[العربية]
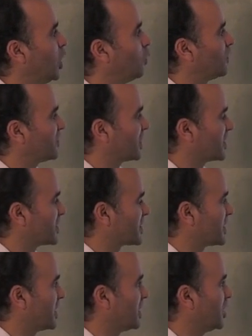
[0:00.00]

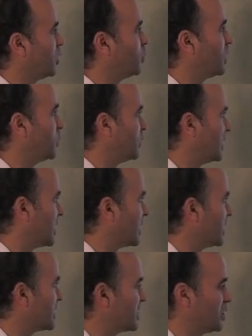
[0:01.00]
وفرنسا
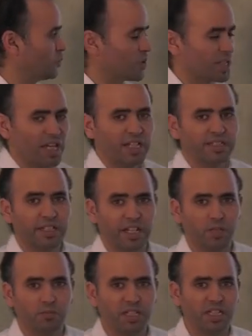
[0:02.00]
والولايات المتحدة
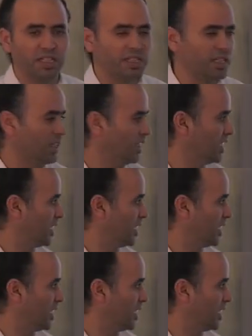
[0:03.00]
الأمريكية